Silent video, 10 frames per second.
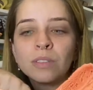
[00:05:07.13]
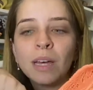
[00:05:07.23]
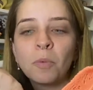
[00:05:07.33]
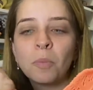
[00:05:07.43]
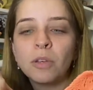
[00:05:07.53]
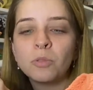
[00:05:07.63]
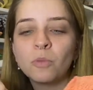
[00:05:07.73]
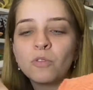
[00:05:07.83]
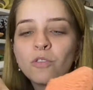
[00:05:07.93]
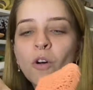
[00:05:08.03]
sabe, o
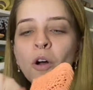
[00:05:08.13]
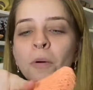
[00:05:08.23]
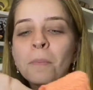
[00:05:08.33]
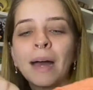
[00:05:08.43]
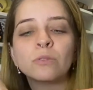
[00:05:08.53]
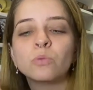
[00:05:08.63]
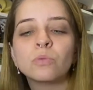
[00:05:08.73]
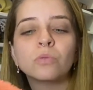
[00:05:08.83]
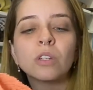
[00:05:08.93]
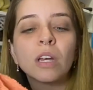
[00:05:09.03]
mesmo formato.